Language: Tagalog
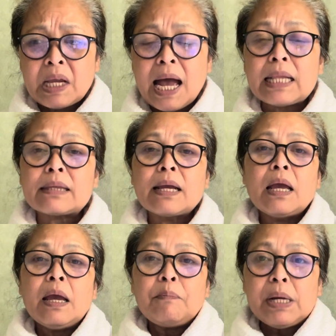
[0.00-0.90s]
At
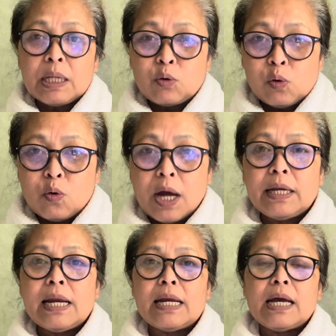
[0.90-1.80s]
pinatuluan
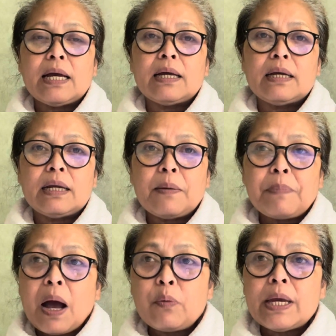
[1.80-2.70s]
nila ng, ng
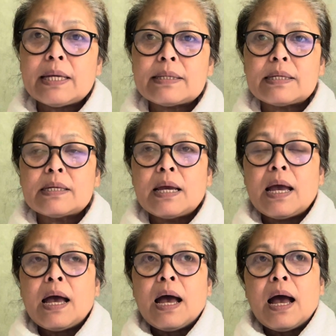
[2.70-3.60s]
pawis
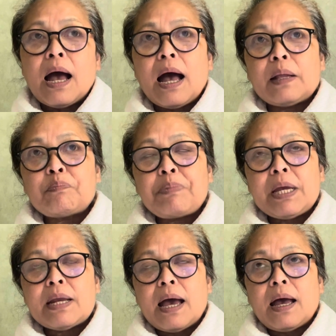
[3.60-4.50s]
at
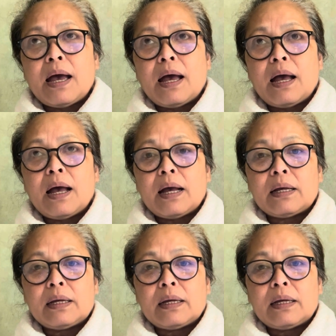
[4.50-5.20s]
pinag